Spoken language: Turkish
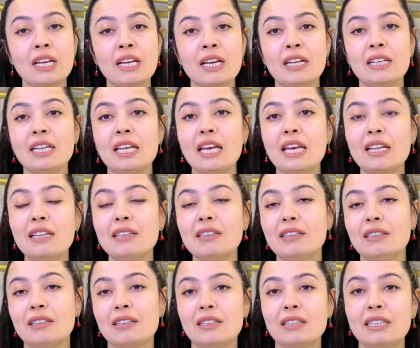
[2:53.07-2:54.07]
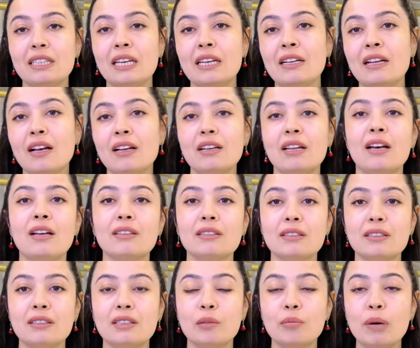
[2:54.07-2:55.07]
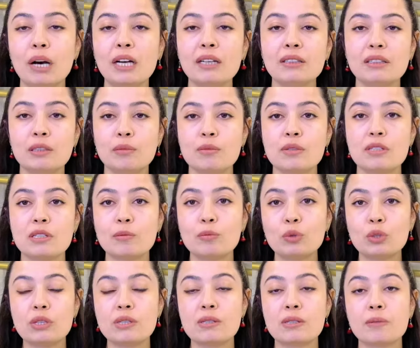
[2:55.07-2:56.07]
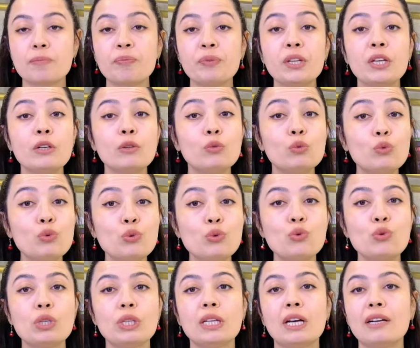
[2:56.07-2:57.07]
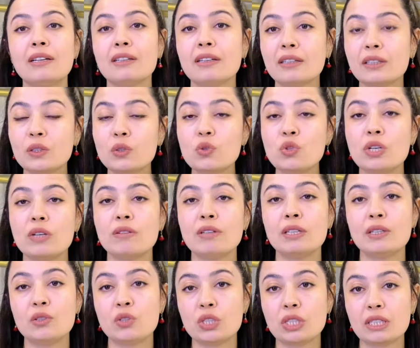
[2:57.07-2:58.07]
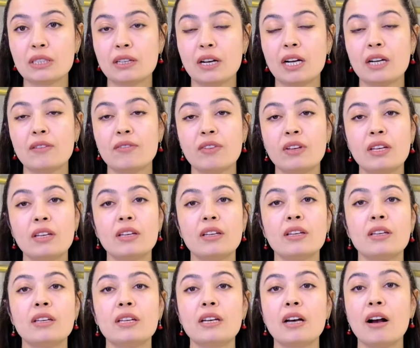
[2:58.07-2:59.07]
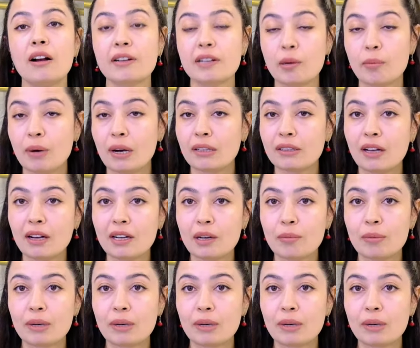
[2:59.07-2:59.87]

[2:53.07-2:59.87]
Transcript: Hani en e, genel hatlarıyla baktığımızda burası düşünceler, yakın çevre ilişkiler ve e, akrabalarla